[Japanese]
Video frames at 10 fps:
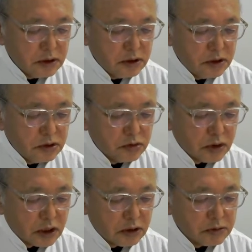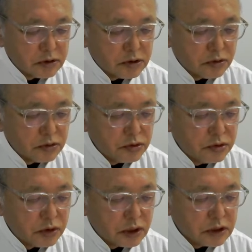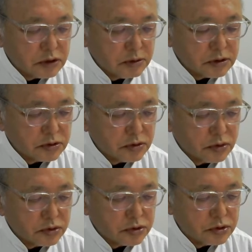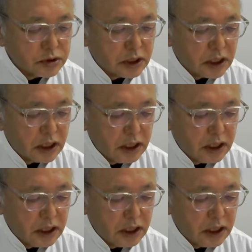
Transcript: インドなんかもですねこの色からしますと60から